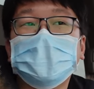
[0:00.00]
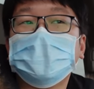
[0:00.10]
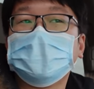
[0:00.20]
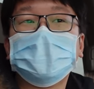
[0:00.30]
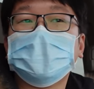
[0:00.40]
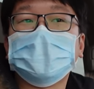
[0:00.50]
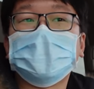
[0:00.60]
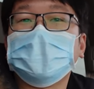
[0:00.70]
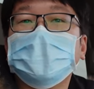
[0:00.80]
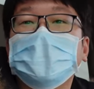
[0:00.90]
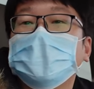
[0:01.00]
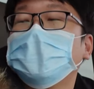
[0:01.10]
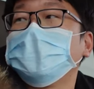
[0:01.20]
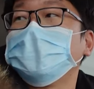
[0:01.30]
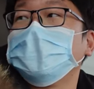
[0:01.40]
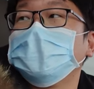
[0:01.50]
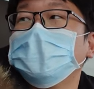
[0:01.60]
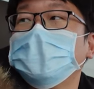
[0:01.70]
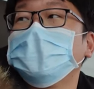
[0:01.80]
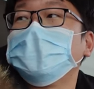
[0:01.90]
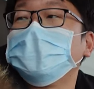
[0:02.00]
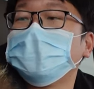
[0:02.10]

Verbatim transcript: 没有任何想要换它的理由，